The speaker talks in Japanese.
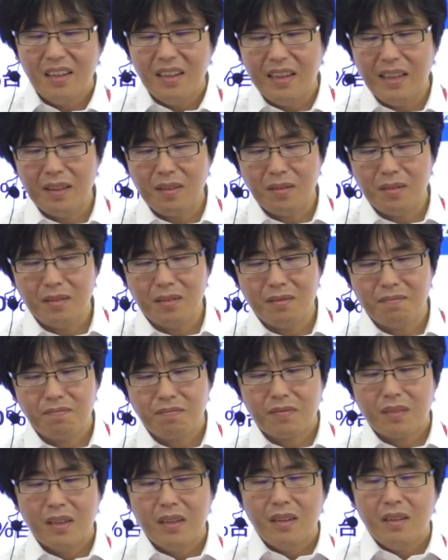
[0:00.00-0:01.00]
あの
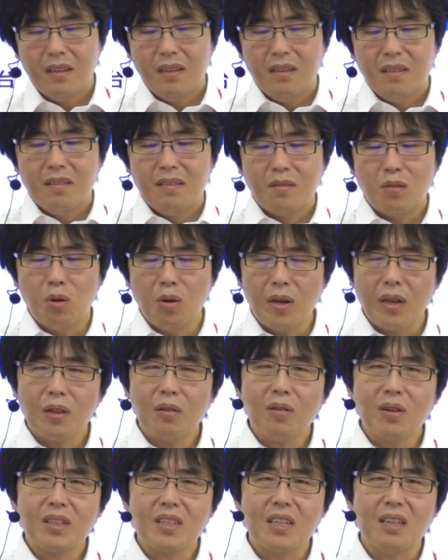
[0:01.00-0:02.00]
問い
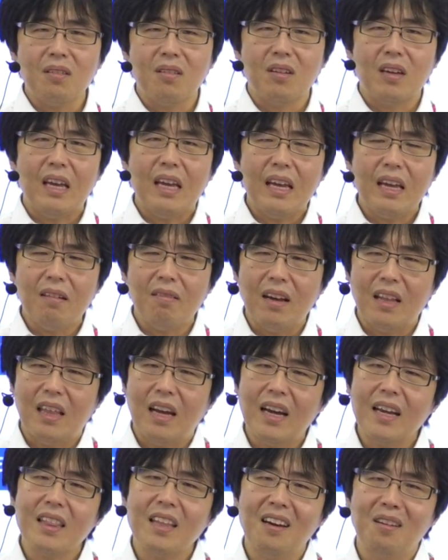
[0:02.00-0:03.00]
の1の A は
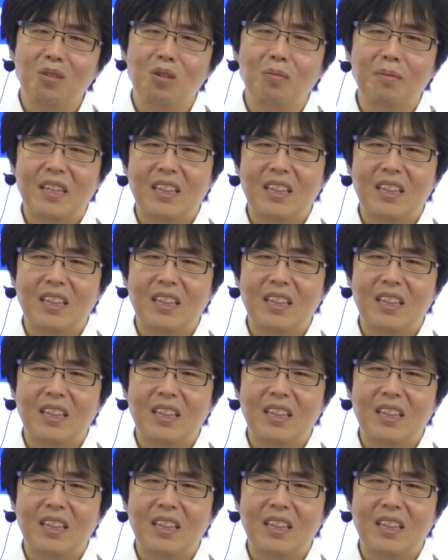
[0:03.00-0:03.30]
ないだろう